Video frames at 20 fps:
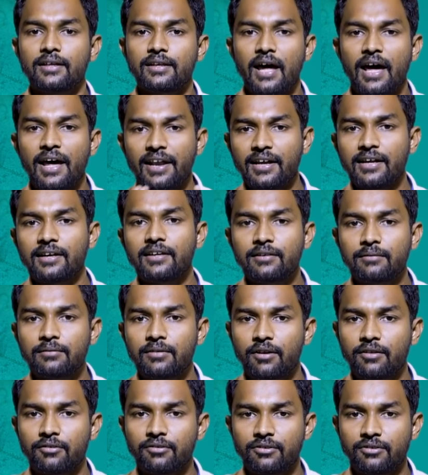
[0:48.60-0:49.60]

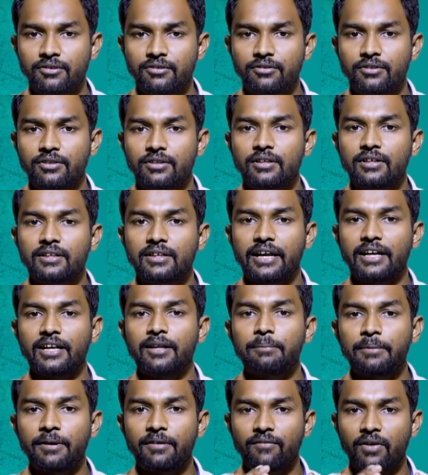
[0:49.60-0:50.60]
நாராயணன்றவருக்கு வந்து கெட்ட
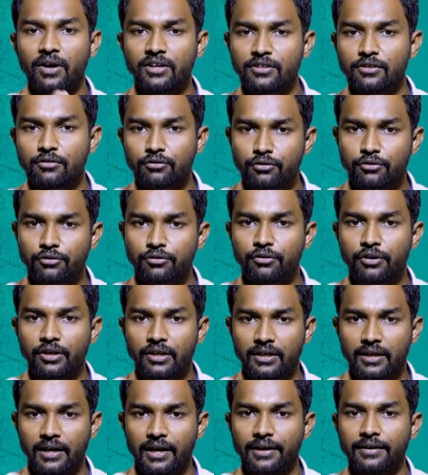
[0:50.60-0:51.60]
பேர் வாங்கி கொடுக்கணுன்ற
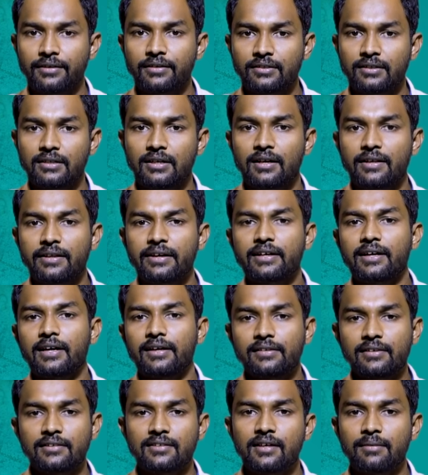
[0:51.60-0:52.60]
காரணத்தினால தான்
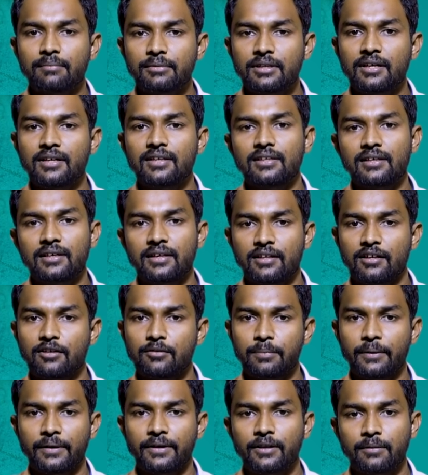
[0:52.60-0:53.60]
கந்தசாமி தான் இதை
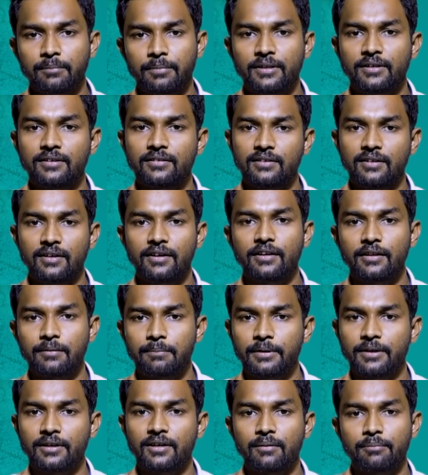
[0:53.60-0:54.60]
ஏதாவது பண்ணியிருப்பார்
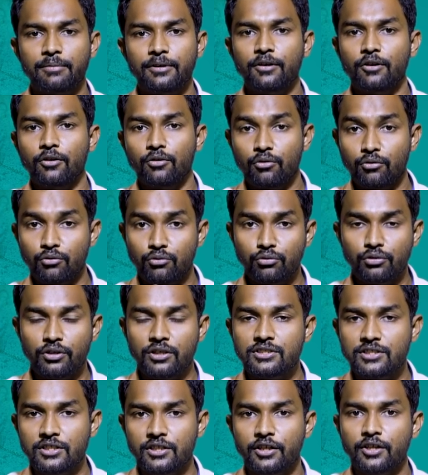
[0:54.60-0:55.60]
திருடியிருப்பார் அப்படின்ற ஒரு
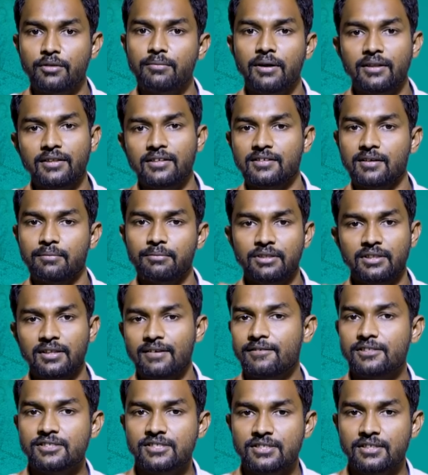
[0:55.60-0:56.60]
குற்றச்சாட்டையும் அந்த
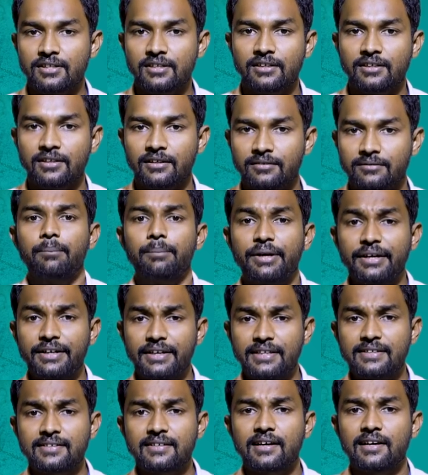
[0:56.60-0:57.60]
சமயத்தில் வச்சுருக்காங்க
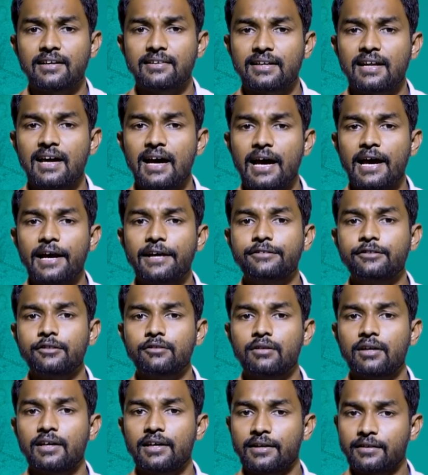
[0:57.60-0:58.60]
பிரிட்டிஷ் காலத்தில் ஆயிரத்தி
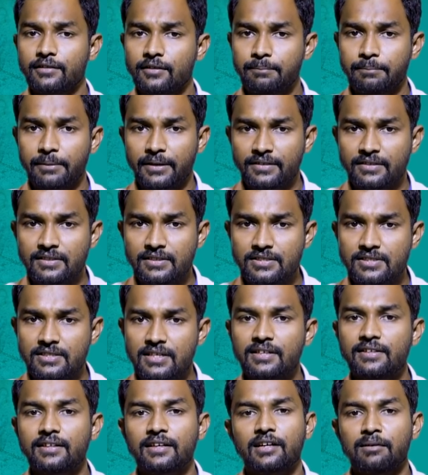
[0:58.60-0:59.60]
தொள்ளாயிரத்தி
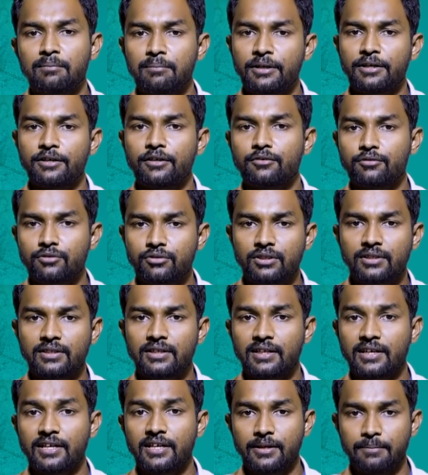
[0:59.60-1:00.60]
பதினஞ்சில் இந்த கம்ப்ளைண்ட்டை
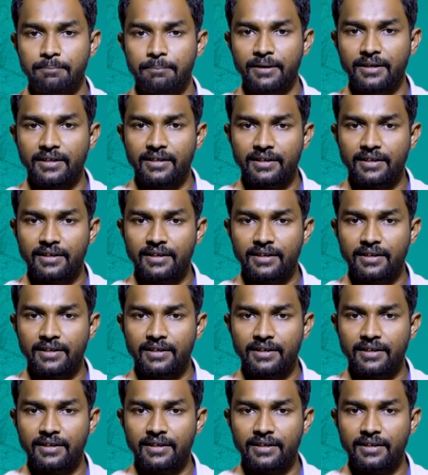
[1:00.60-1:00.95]
கொடுத்துருக்காங்க இப்போ